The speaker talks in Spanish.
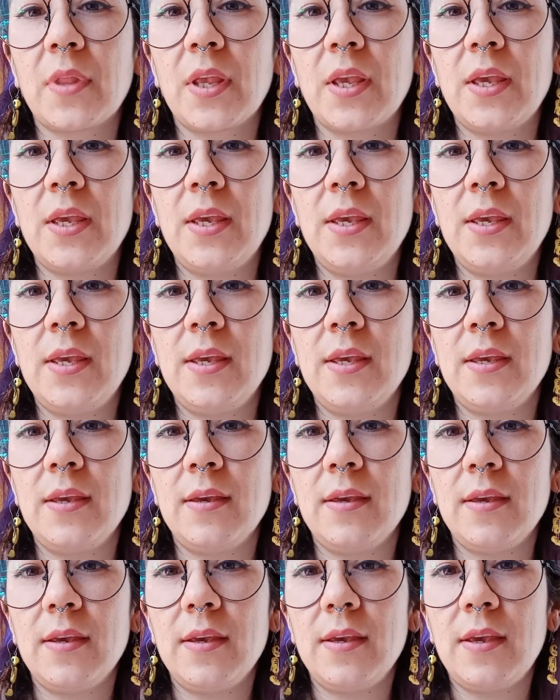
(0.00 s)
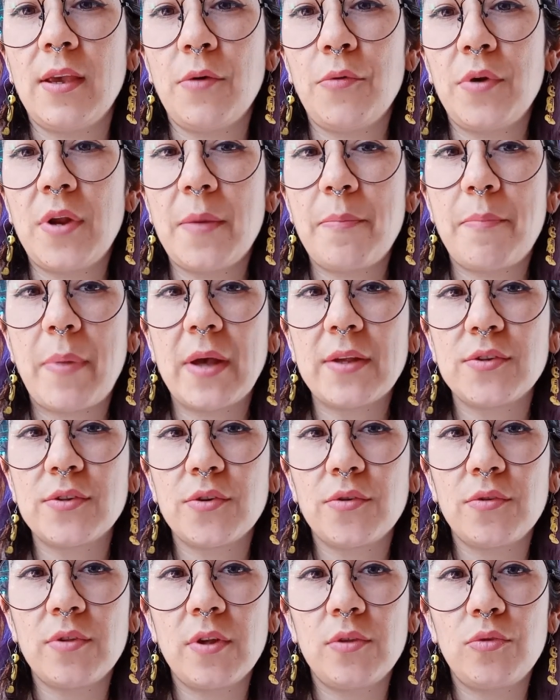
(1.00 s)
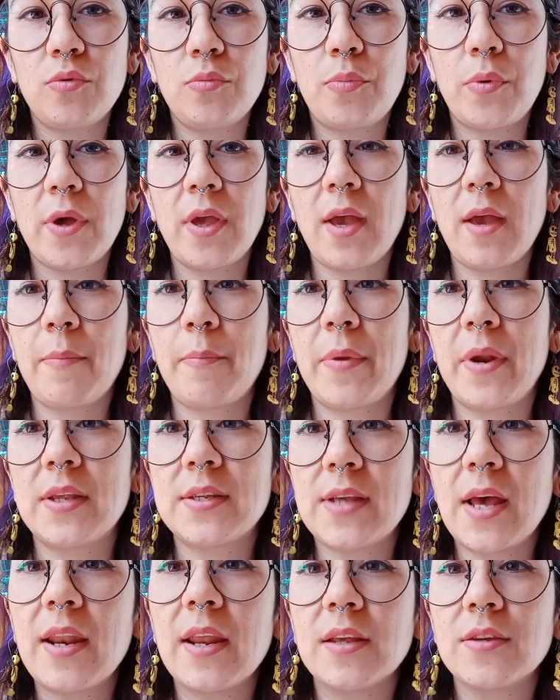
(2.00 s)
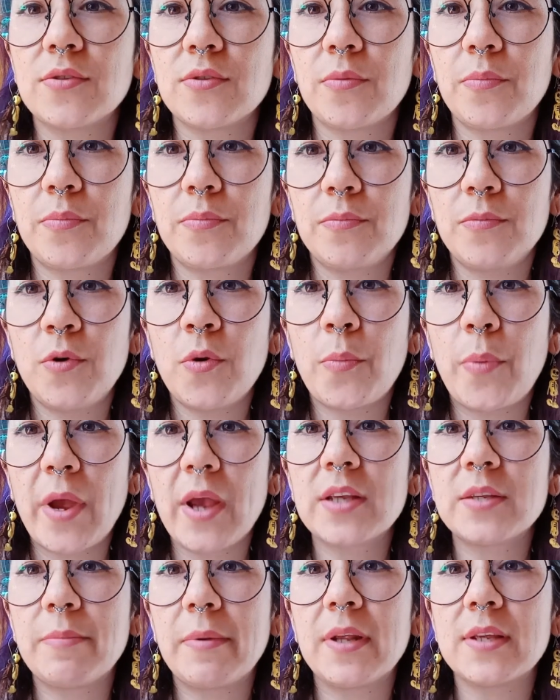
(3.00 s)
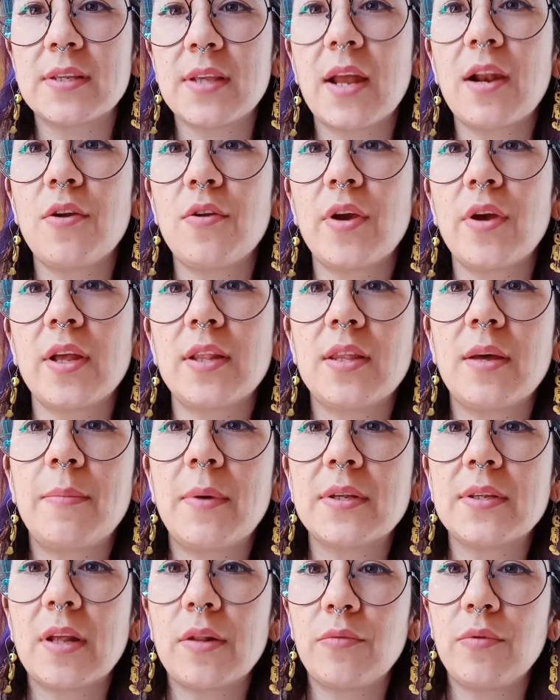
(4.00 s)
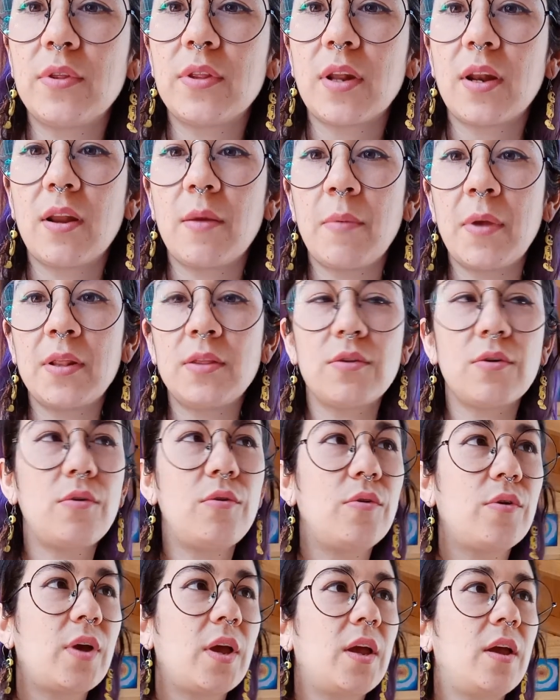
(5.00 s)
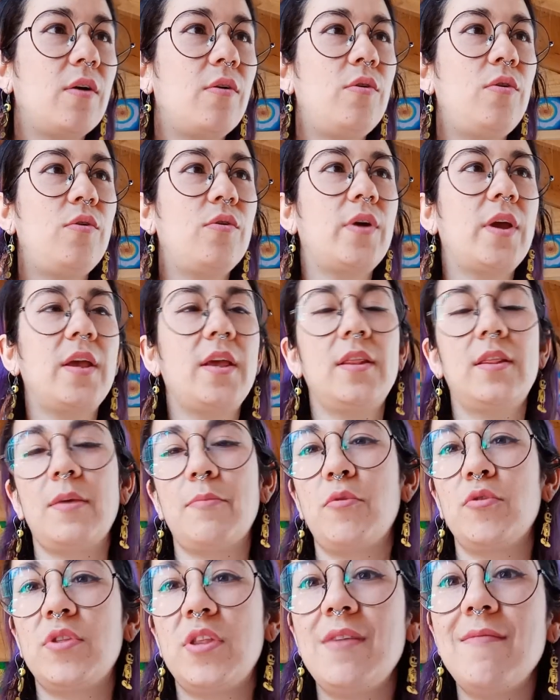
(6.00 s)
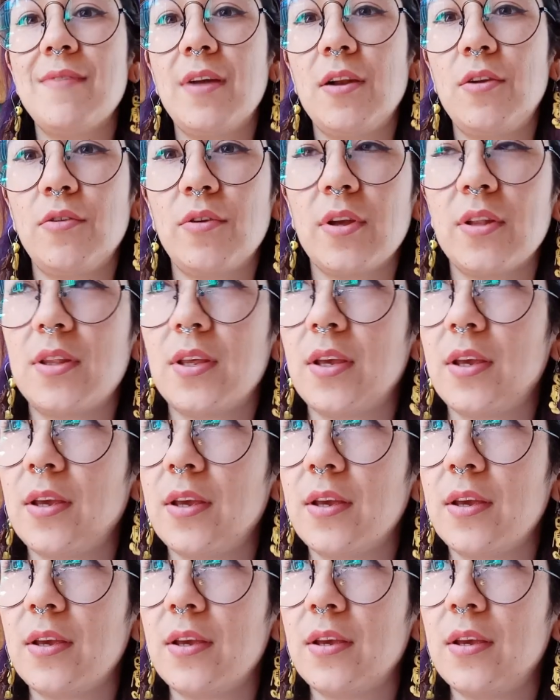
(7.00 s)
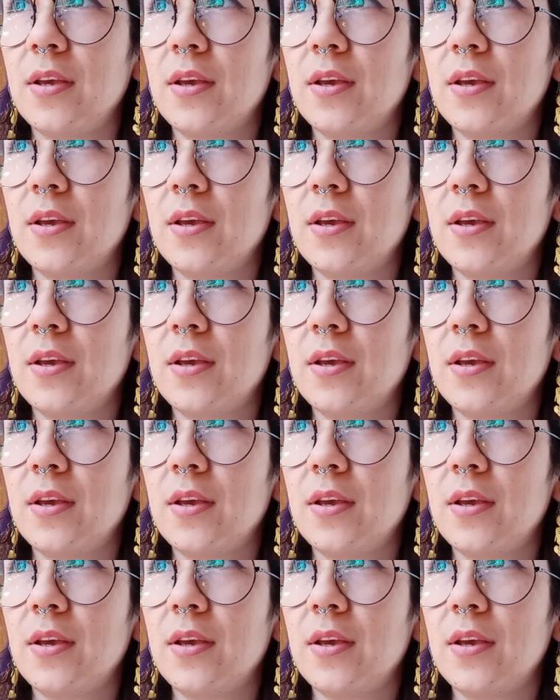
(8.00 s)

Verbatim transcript: y, es un espacio donde tú puedes expresar eso. Uno puede expresar lo que está pasando internamente o lo que, lo que te motiva, lo que te,